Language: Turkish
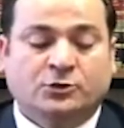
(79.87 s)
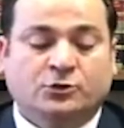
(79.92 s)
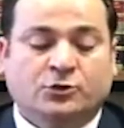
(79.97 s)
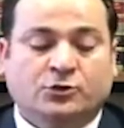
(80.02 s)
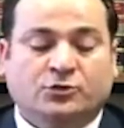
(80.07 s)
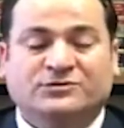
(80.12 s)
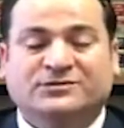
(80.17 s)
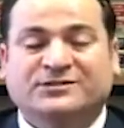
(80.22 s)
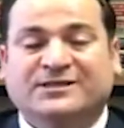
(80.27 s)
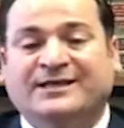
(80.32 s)

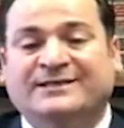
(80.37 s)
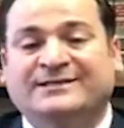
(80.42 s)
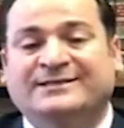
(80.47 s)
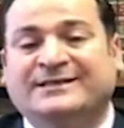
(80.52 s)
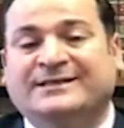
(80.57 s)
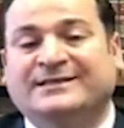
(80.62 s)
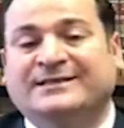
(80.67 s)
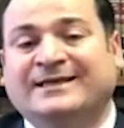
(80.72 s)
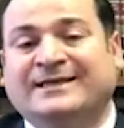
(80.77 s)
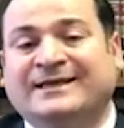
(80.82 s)
Yoksa
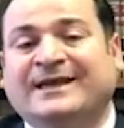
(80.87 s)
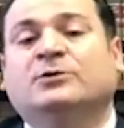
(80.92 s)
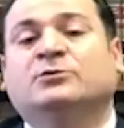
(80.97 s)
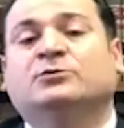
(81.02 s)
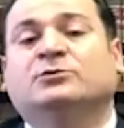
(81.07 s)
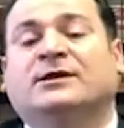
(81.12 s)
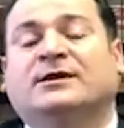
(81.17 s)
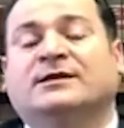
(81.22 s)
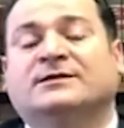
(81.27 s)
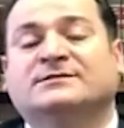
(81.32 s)
hani genel
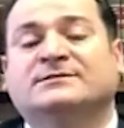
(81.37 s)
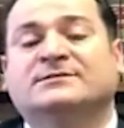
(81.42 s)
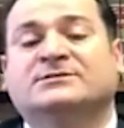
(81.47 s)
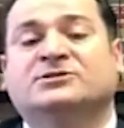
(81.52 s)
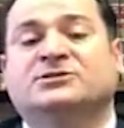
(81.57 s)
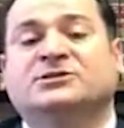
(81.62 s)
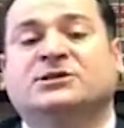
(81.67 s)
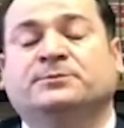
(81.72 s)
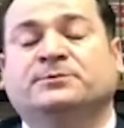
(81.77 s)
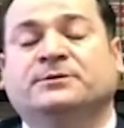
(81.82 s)
olarak sizin
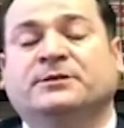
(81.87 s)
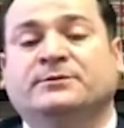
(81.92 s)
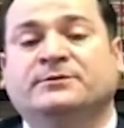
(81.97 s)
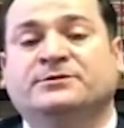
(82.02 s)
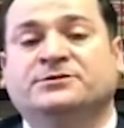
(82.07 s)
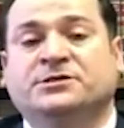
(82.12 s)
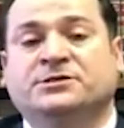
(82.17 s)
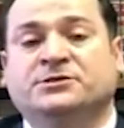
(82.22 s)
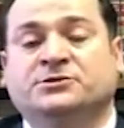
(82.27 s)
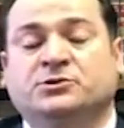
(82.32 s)
için
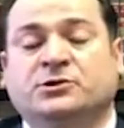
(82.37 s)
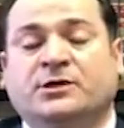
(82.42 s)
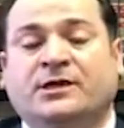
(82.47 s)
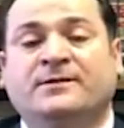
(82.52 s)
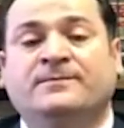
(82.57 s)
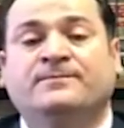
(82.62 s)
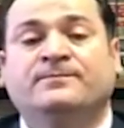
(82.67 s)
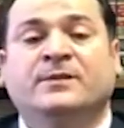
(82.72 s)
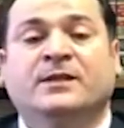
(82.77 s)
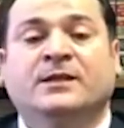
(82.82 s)
yapılabilecek
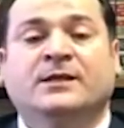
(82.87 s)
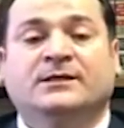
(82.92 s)
şey